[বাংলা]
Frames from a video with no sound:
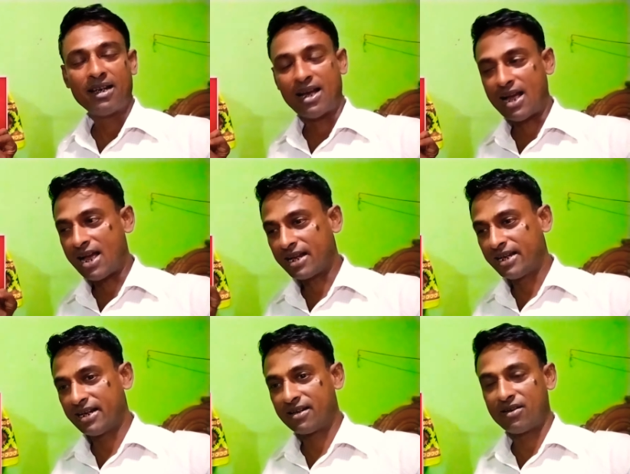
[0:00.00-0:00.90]
আগের
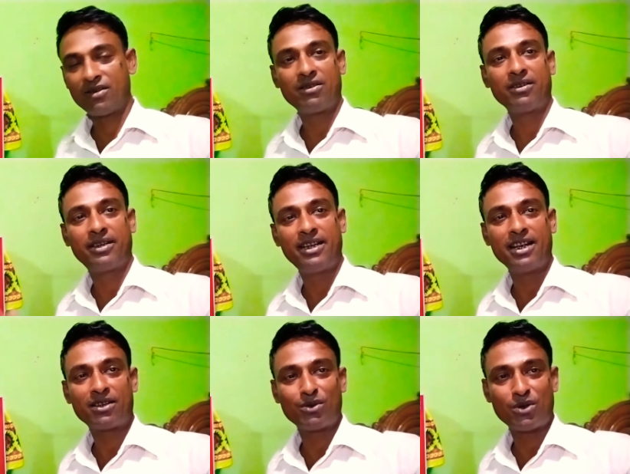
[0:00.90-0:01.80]
দিনের
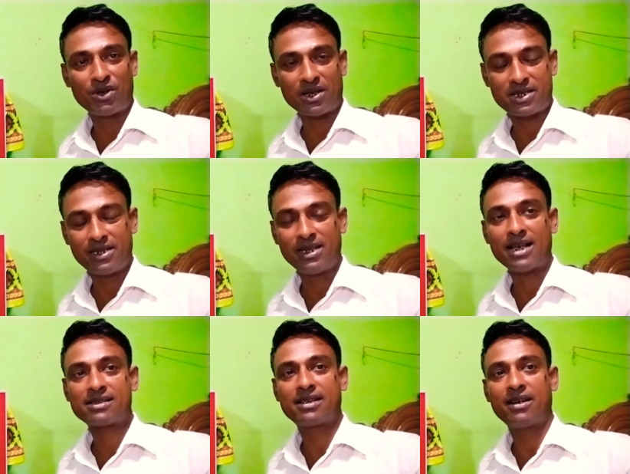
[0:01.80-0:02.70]
তুলনার চাইতে আজকে
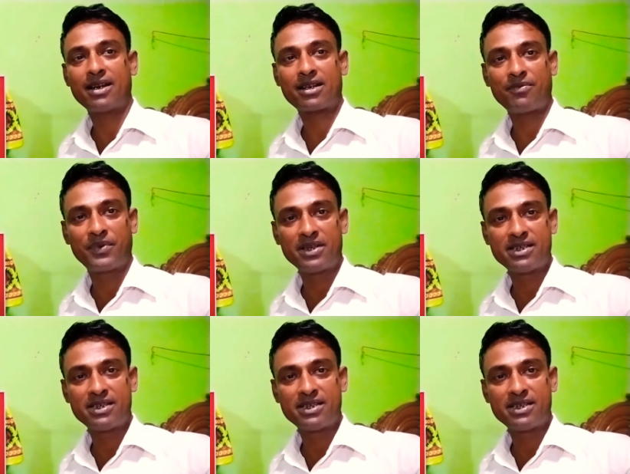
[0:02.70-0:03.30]
একটা ফ্রিজের